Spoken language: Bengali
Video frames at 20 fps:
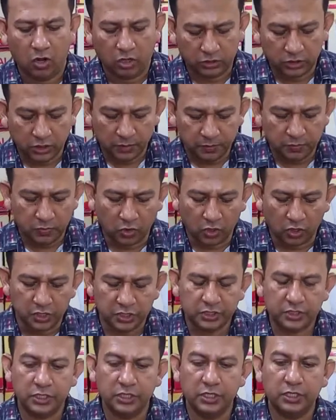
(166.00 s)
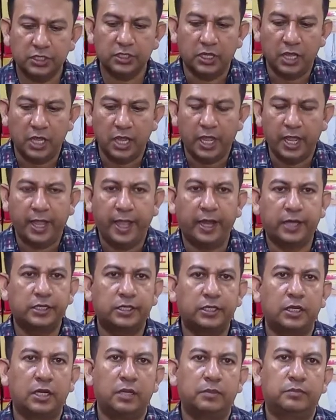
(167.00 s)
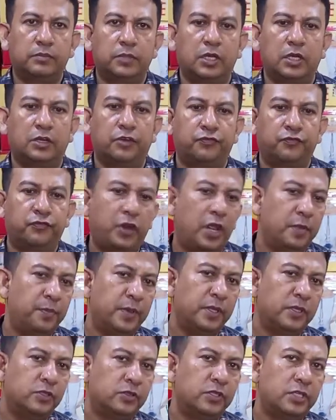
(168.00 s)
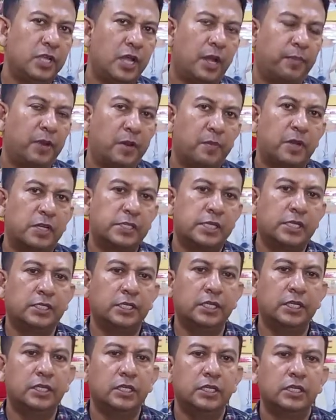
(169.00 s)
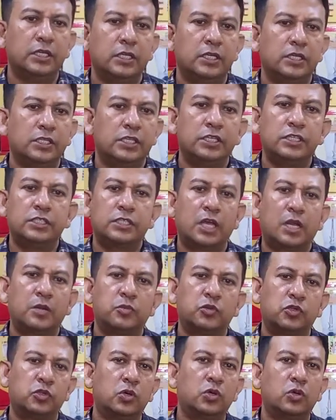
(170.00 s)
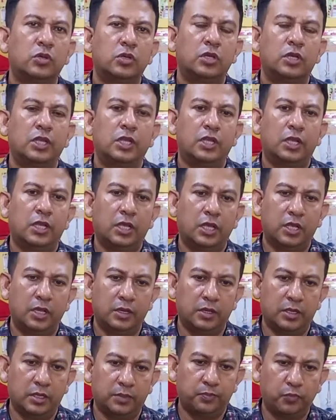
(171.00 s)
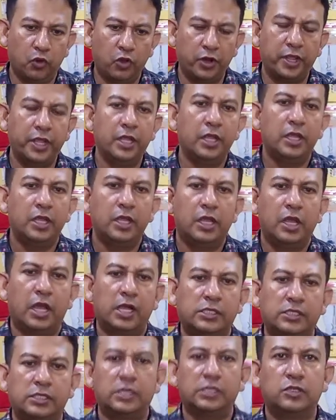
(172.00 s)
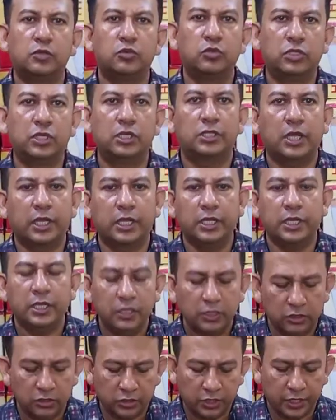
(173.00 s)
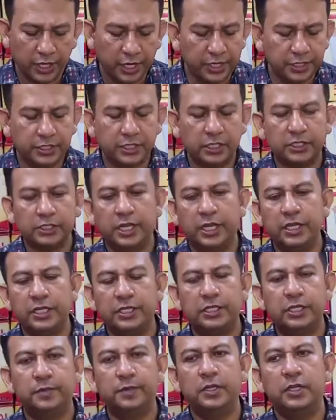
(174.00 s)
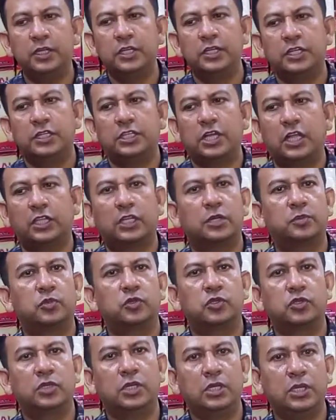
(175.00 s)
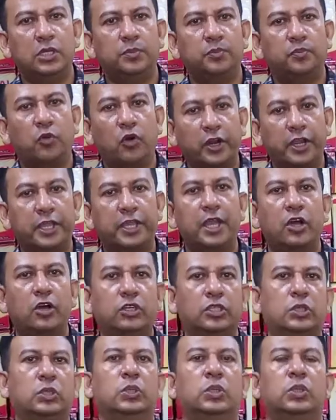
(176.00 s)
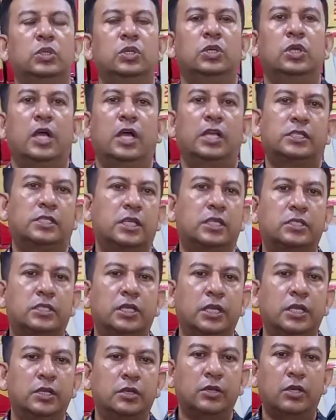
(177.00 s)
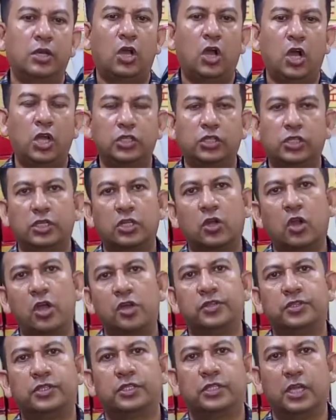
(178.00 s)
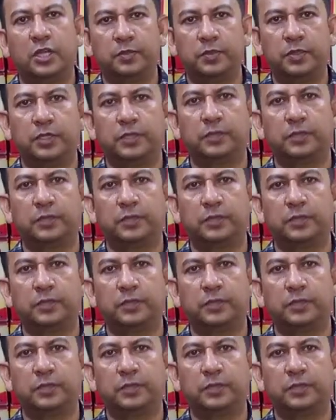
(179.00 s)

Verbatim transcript: অতএব ননস্টিক একটা ফ্রাই প্যান যদি আপনার বাসাতে তিন চার বছর পরে আস্তে আস্তে উঠতে থাকে তো এইটা সেই হিসেবে সাত আট বছরের পরে গিয়ে হয়তো আস্তে আস্তে হয়তো এটা ক্ষয় হতে থাকে